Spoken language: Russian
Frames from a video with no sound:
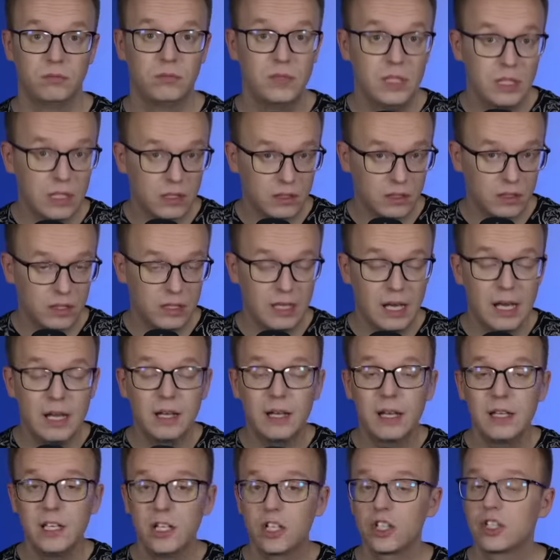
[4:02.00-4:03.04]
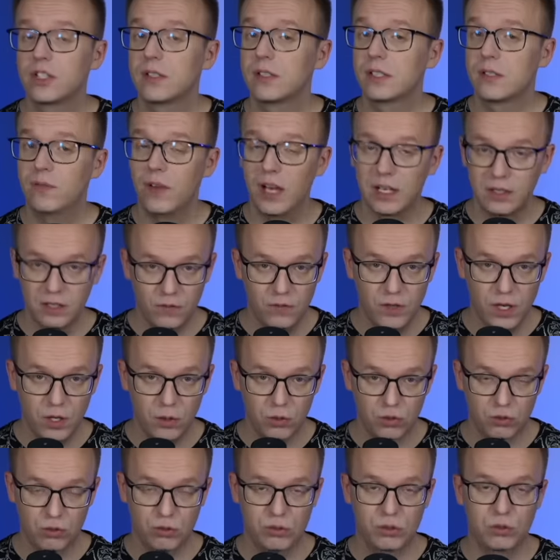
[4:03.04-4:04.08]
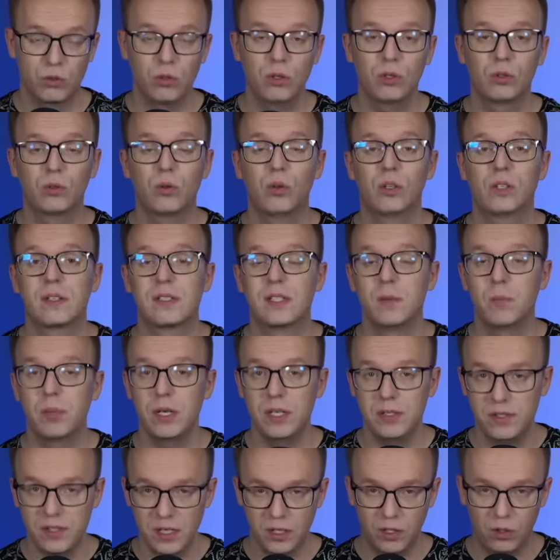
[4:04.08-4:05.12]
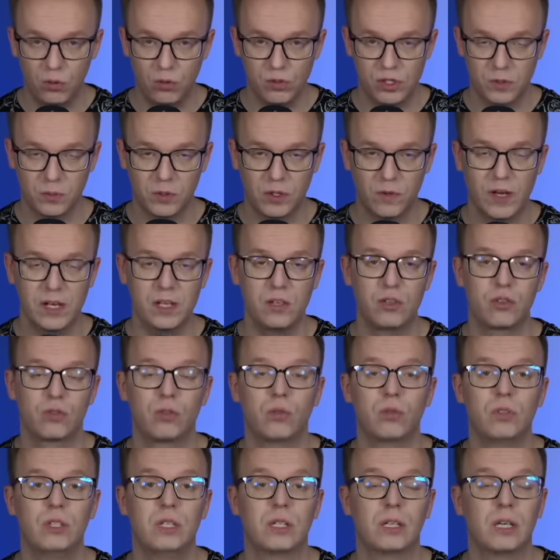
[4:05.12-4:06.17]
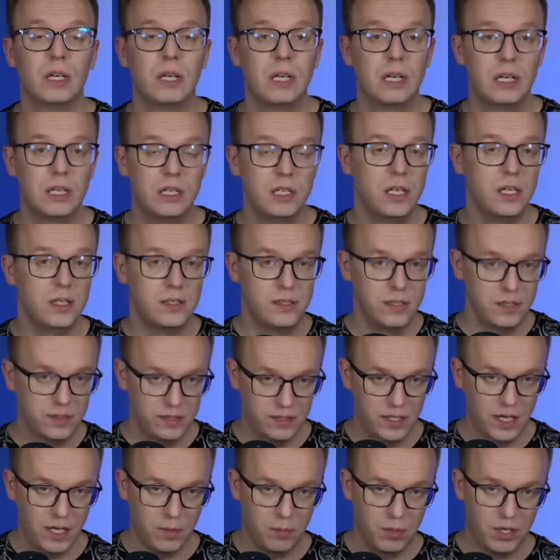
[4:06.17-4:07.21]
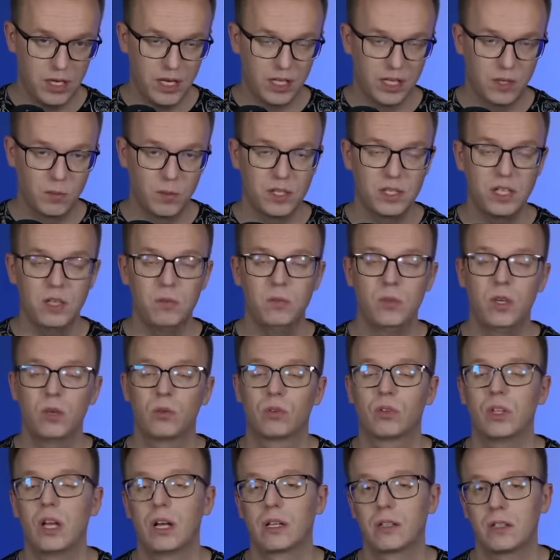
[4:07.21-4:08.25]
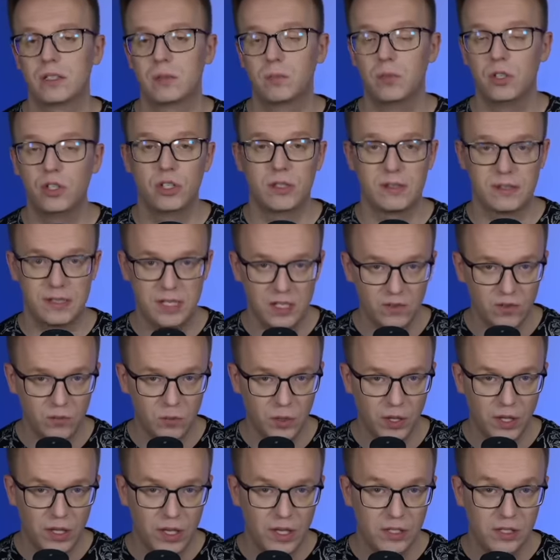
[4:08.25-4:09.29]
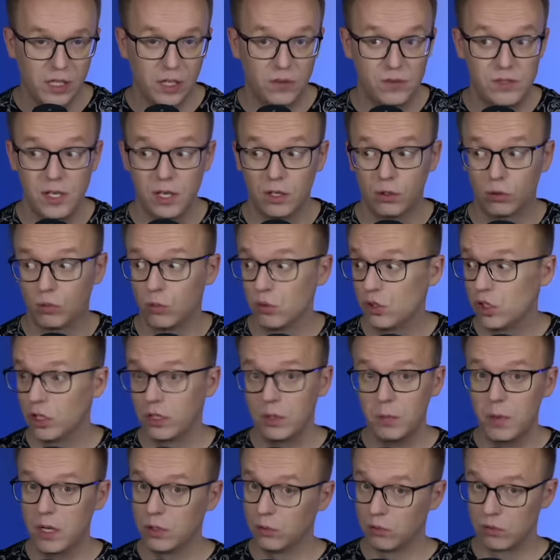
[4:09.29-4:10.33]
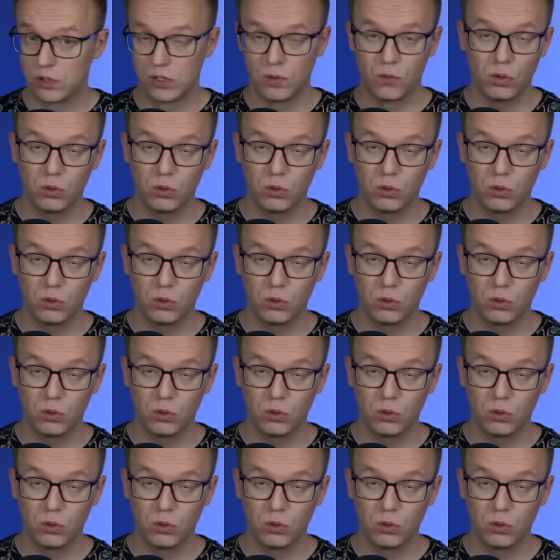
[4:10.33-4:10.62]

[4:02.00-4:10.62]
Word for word: Нет, я, конечно, свято верю, что стоит только запретить людям говорить, что у них нет детей, и при этом они имеют наглость быть счастливыми, как все тут же ломанутся в